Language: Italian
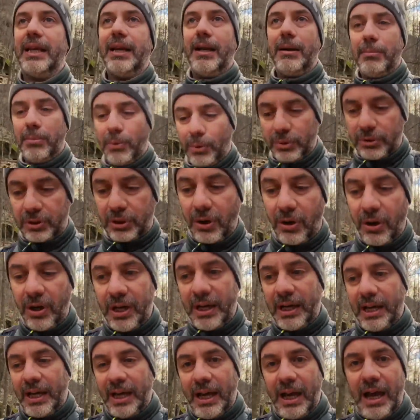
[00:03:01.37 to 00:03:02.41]
nel bosco
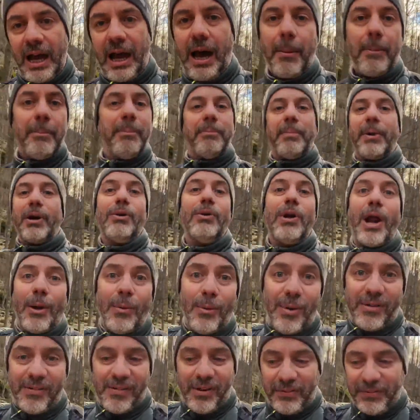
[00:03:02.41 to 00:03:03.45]
per una
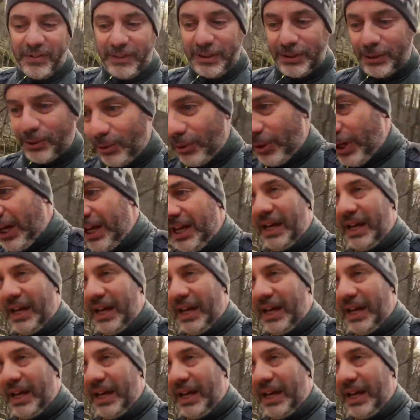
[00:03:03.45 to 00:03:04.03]
nuova avventura.